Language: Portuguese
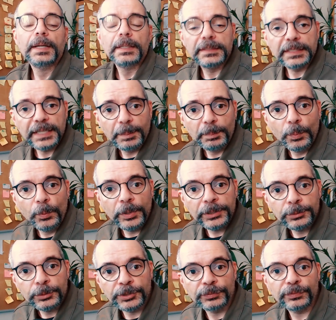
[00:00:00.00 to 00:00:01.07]
Seria muito
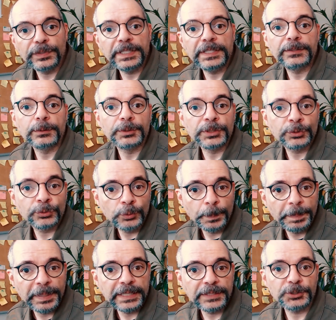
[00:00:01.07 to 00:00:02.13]
difícil de
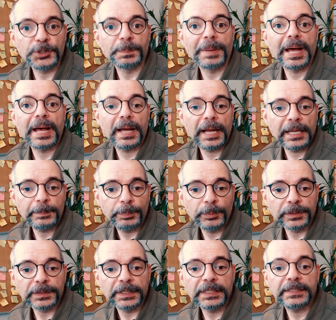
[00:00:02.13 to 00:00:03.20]
superestimar a
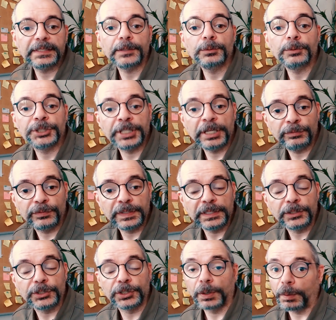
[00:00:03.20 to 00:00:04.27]
importância do
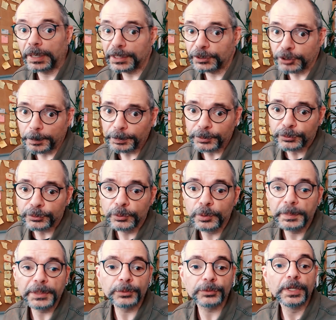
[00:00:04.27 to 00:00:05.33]
G20. Olha só para os
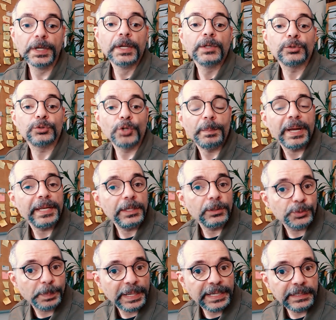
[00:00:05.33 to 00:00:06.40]
números. Soma aí os
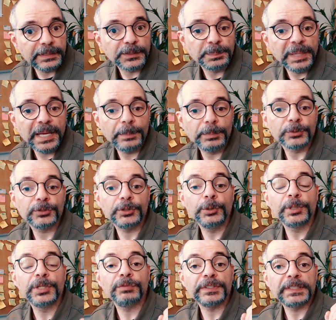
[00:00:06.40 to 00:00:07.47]
países membros e o
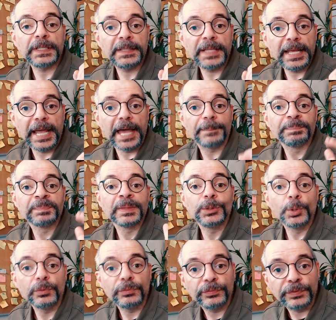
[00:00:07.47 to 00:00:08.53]
que você tem é
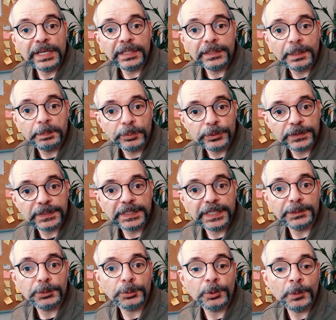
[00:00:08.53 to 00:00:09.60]

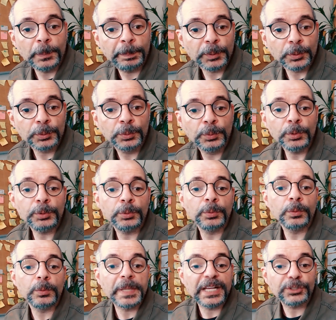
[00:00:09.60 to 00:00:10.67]
90% do
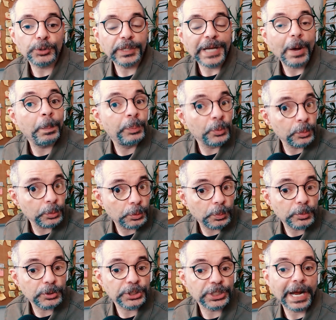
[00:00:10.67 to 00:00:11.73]
produto nacional bruto
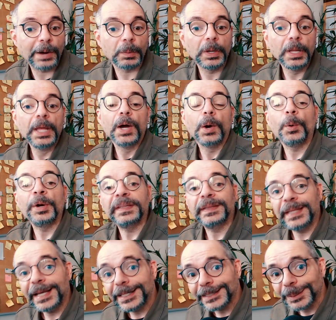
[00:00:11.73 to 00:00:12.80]
mundial,
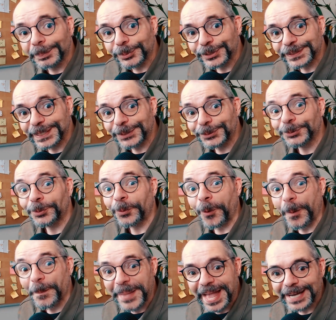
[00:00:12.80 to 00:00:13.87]
80% do
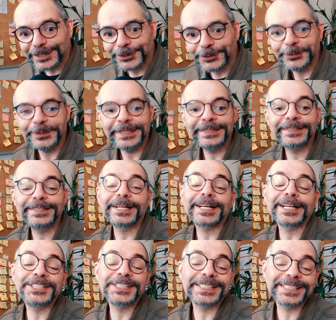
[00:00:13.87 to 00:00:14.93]
comércio e cerca
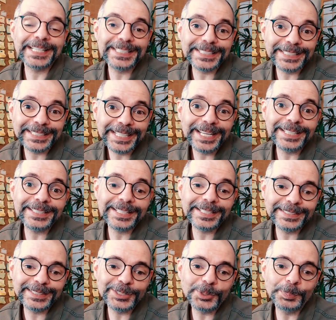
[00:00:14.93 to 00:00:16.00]
de
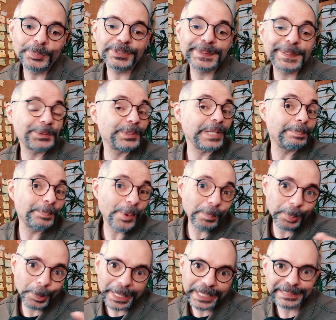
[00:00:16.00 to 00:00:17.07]
65% da
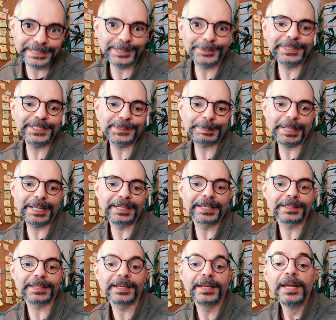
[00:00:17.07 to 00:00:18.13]
população desse
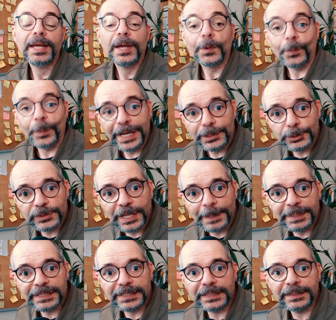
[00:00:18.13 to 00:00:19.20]
planeta. Quando os
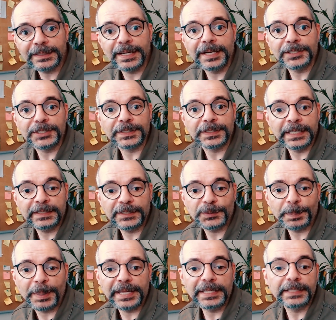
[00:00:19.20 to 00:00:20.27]
representantes desses
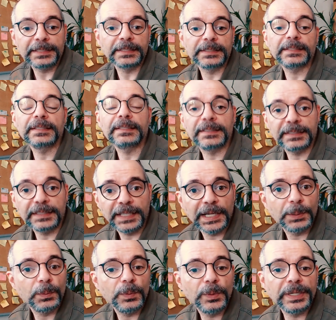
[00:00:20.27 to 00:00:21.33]
países se
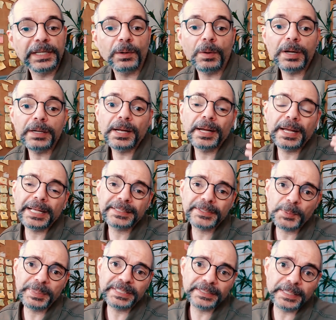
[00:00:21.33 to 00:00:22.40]
reúnem, olha, essa é
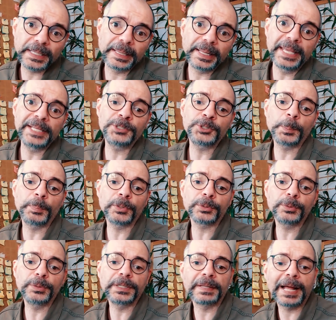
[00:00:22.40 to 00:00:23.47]
uma excelente
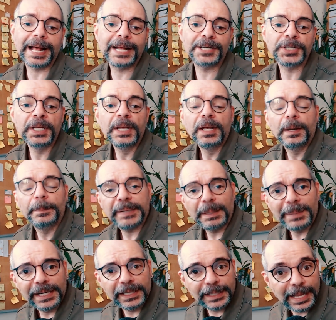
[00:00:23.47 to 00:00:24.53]
oportunidade para
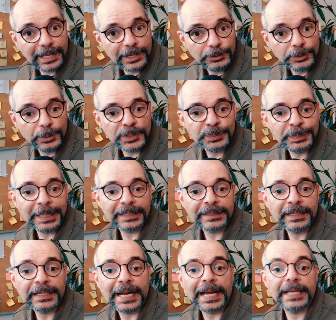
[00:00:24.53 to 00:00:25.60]
marcar reuniões
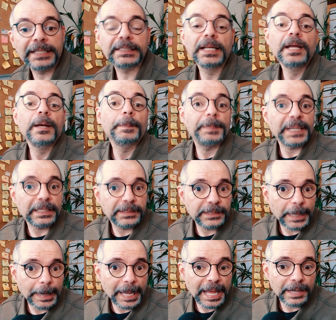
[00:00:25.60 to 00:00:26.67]
bilaterais, para
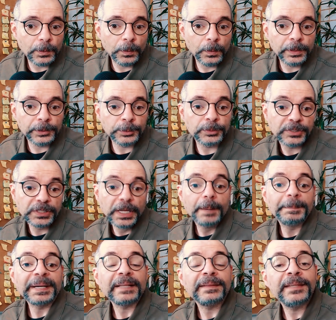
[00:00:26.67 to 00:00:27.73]
selar acordos,
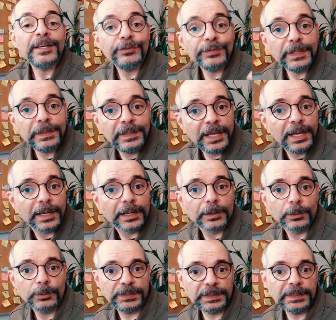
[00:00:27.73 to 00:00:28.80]
para defender
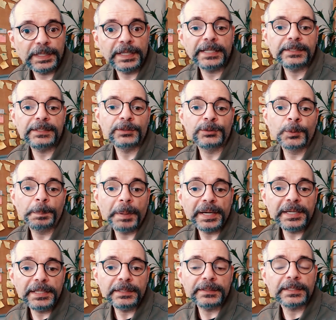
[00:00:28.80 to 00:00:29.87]
os interesses do
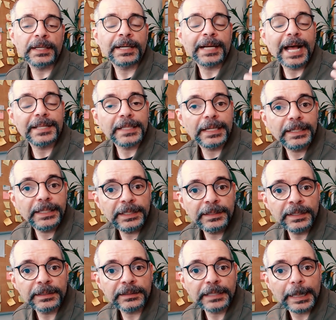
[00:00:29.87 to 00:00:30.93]
país que cada
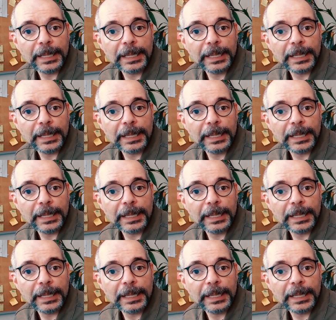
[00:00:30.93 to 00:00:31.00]
líder está lá